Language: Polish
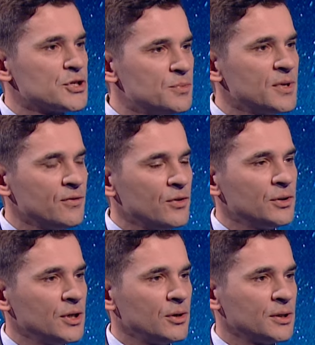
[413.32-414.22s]
zimnej
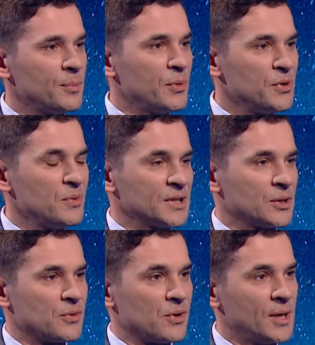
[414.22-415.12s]
wojny ona pełniła
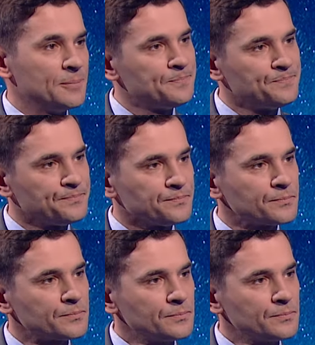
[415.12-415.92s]
taką rolę. Mhm.